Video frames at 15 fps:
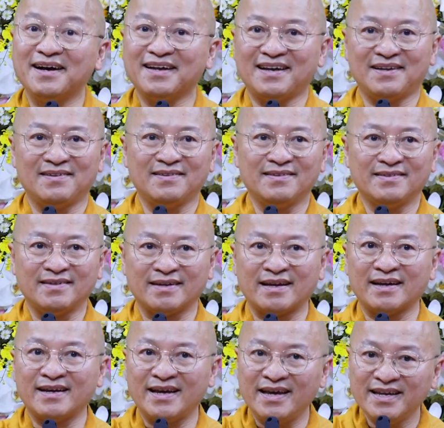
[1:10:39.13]
á, thì cái
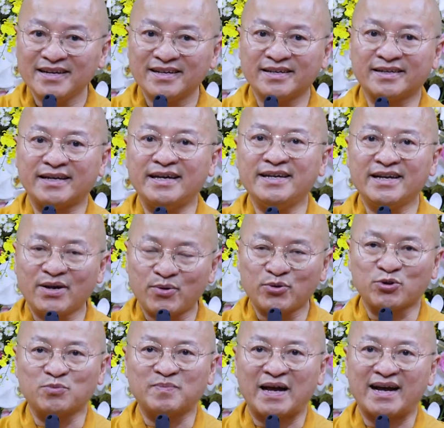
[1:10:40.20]
ý, ký ức của
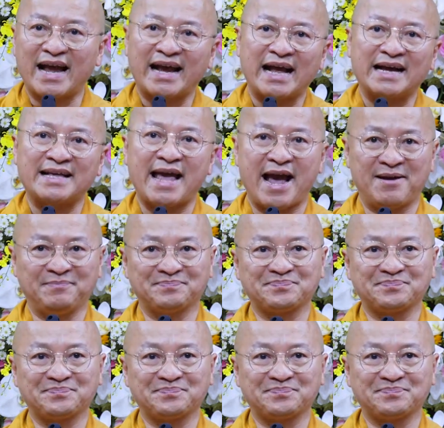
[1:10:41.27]
chúng ta ngày càng giảm.